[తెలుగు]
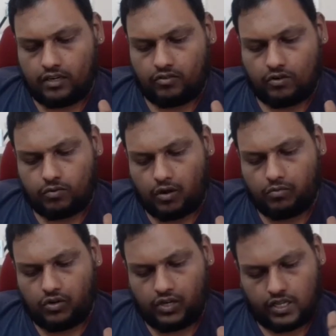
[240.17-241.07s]
కనుక ఎటువంటి
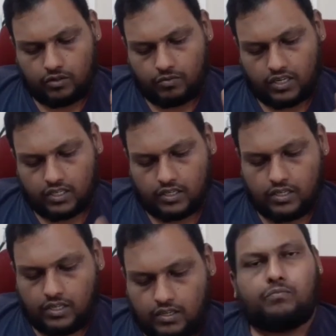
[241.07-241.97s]
ప్రాబ్లం లేదు మనకి
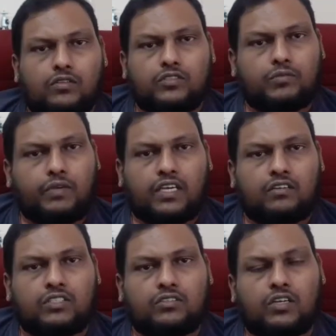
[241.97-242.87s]

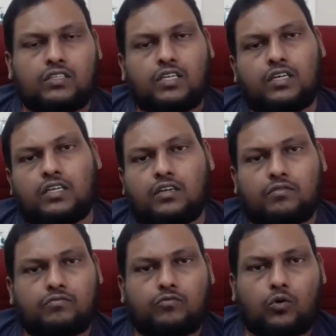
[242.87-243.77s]
స్పీకర్ విషయం అయితే కనుక
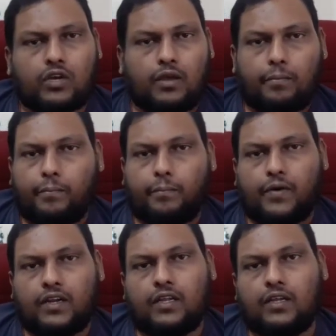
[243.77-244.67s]
ఓకే
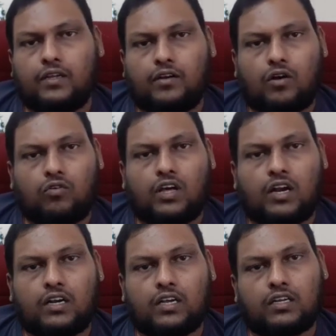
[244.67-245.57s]
మరీ లౌడ్
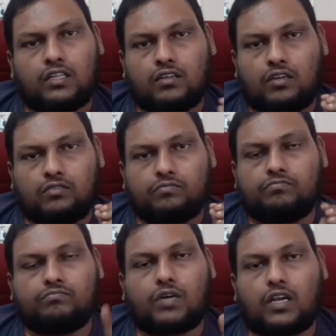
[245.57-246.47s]
అని అనడానికి లేదు కానీ
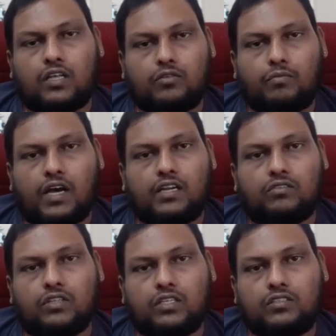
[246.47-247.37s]
పర్లేదు
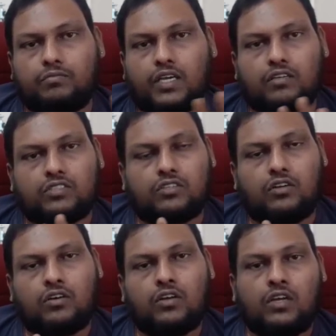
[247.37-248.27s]
బాగానే ఉంది స్పీకర్
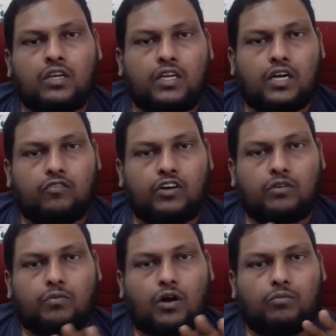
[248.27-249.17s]
విషయంలో
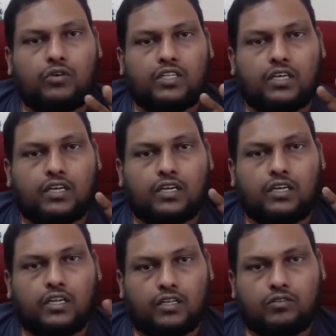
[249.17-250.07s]
ఎటువంటి ప్రాబ్లం అయితే
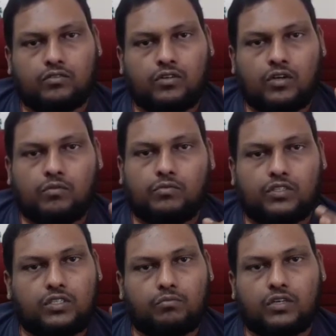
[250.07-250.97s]
కనుక లేదు
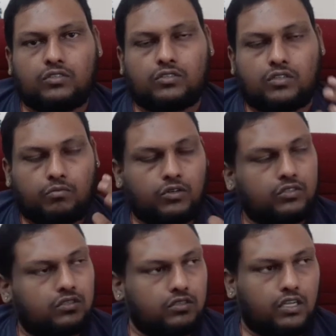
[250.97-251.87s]
మీరు సినిమా చూస్తున్నప్పుడు
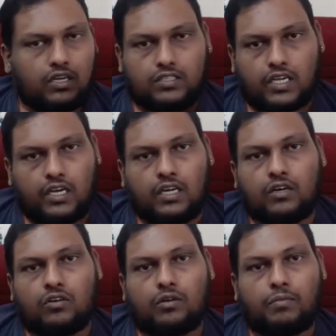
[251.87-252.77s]
ఇలా
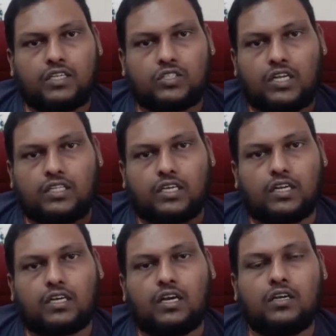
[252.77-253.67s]
సైలెంట్గా ఉన్న ప్లేస్లో అయితే
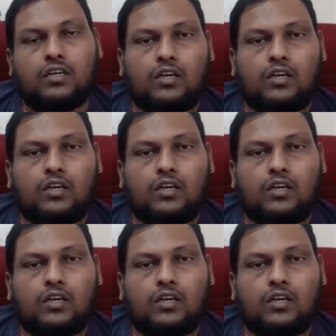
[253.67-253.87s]
కనుక